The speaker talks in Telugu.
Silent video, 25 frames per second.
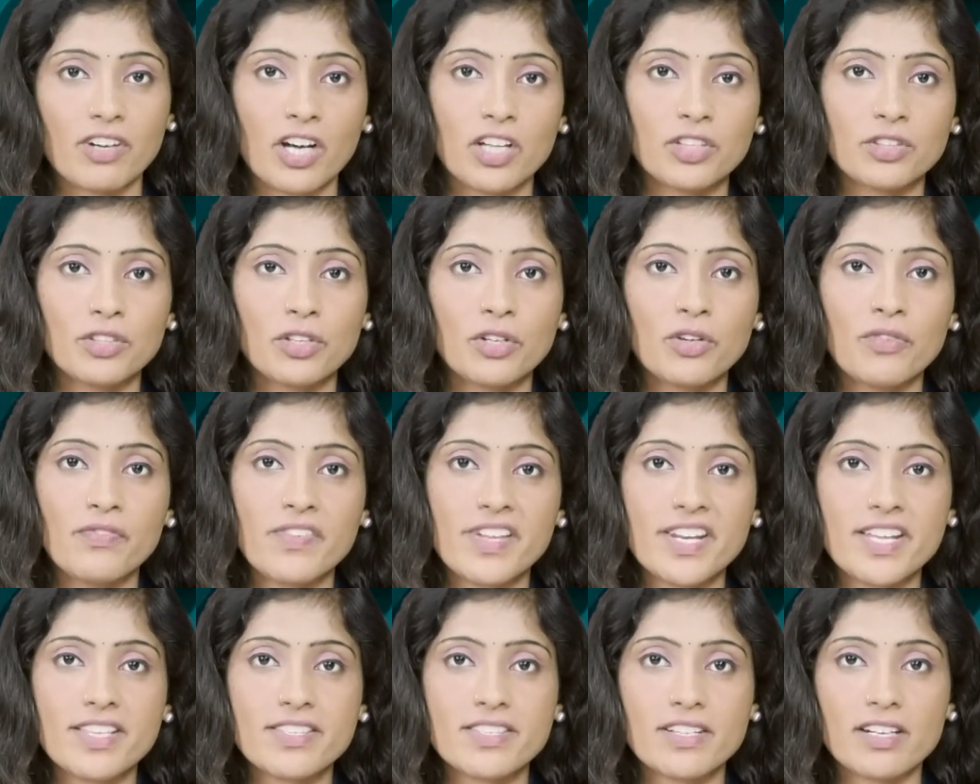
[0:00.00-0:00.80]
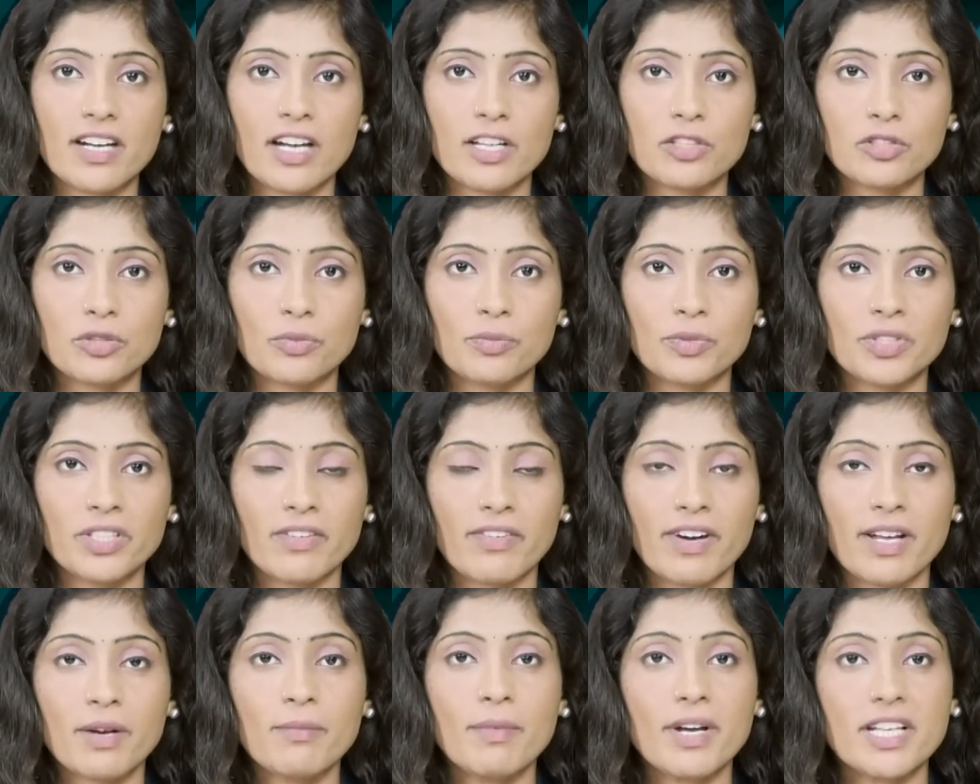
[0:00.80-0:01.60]
వాంతులు విరేచనాలతో
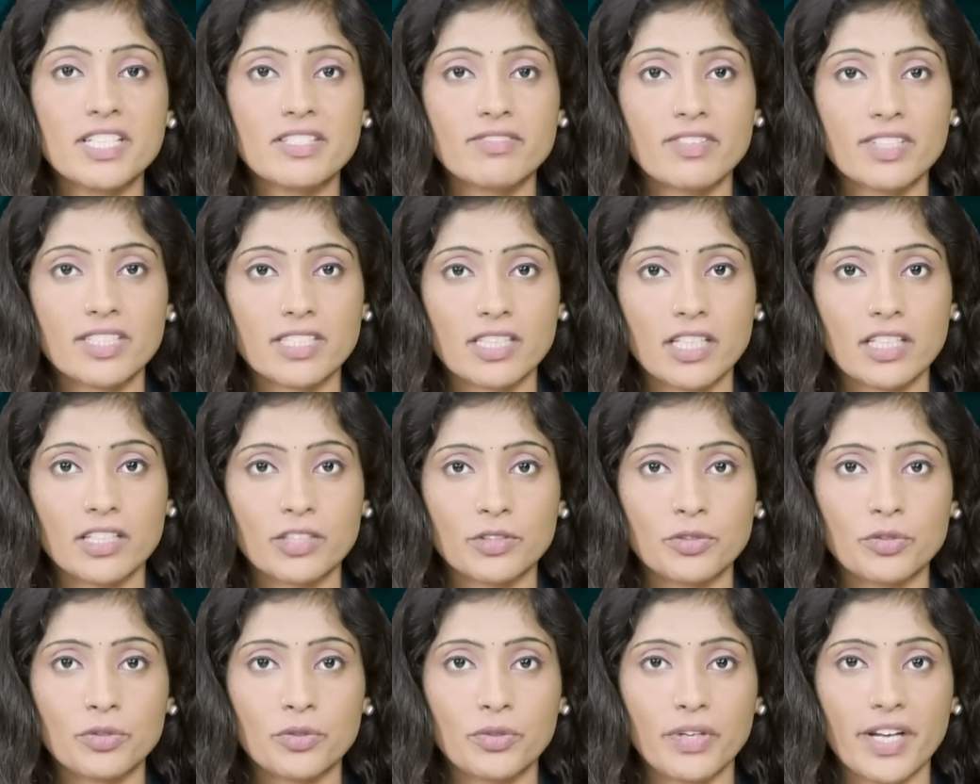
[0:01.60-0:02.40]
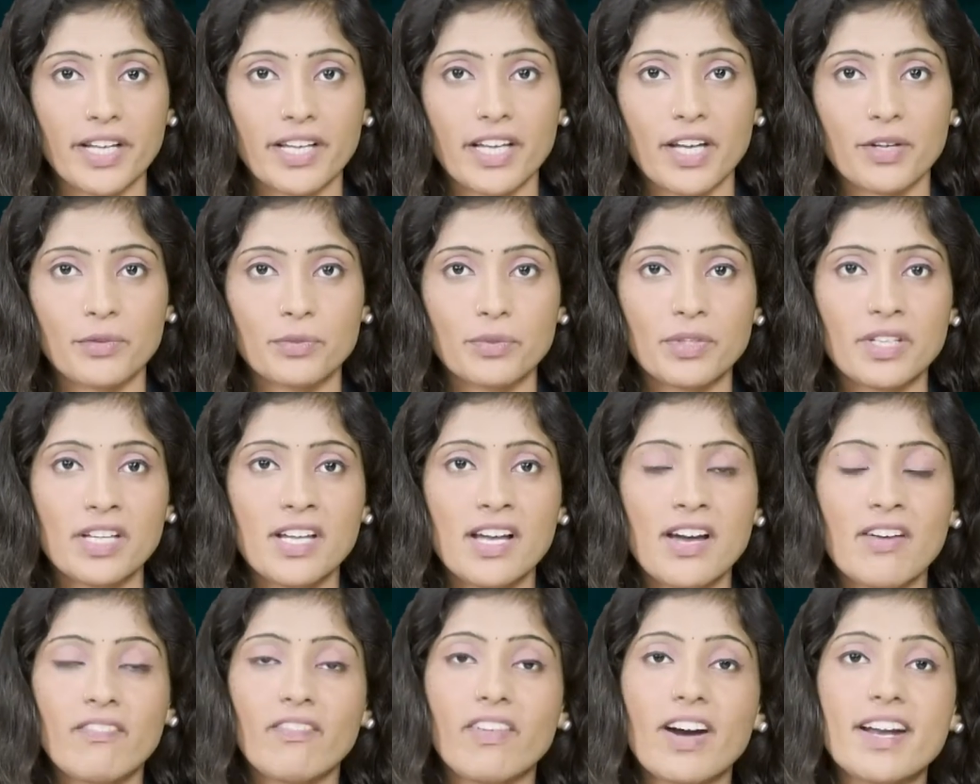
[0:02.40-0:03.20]
బుధవారం అస్వస్థతకు గురయ్యారు
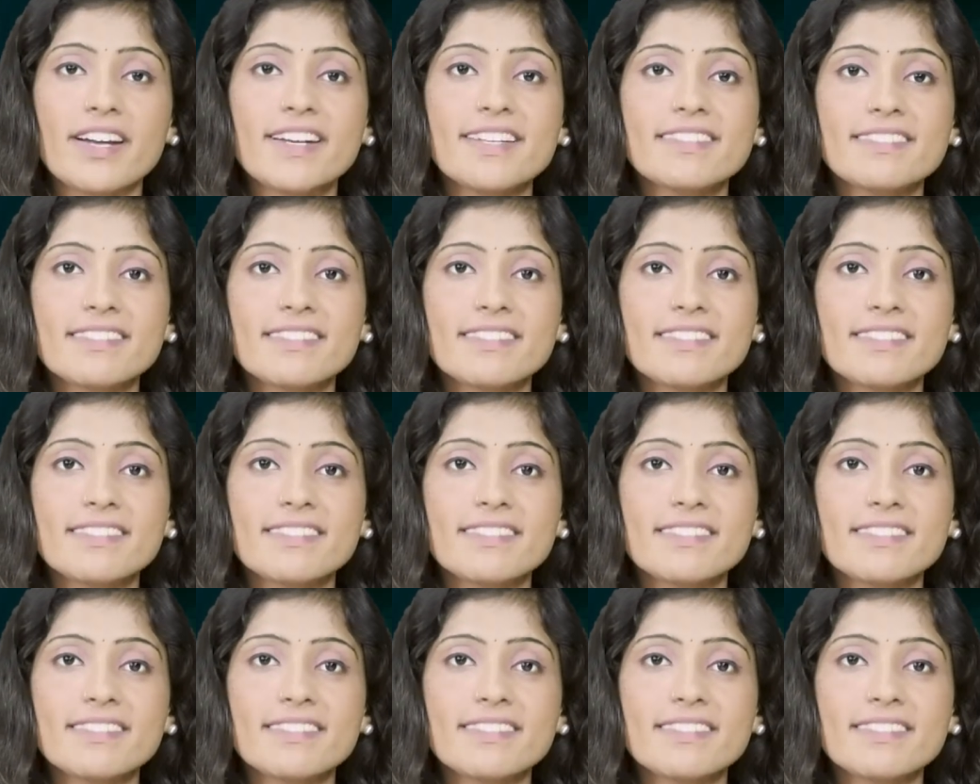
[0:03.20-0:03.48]
వారిని